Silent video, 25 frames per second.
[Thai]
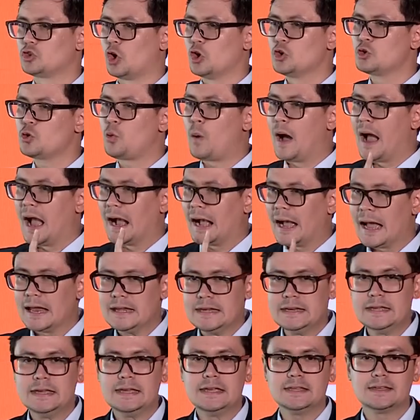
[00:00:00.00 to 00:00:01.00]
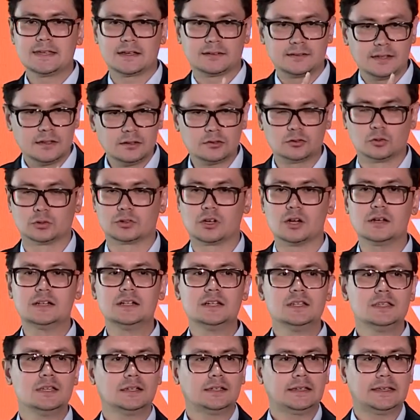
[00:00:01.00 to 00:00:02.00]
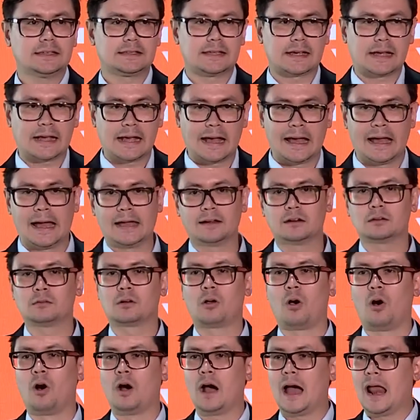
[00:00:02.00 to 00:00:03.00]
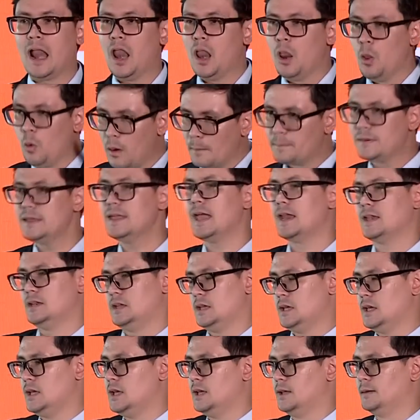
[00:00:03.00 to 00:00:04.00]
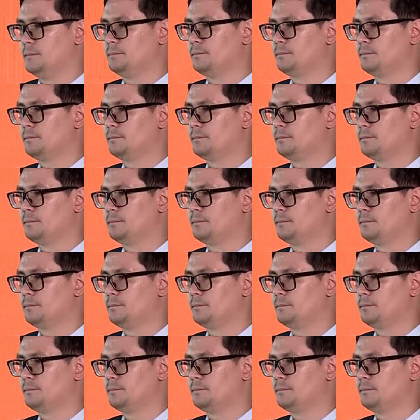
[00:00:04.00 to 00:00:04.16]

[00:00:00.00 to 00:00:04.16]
จนกว่าคดีจะสิ้นสุดก็คือยึดกิจการของอัลลัวพีเอ็นอี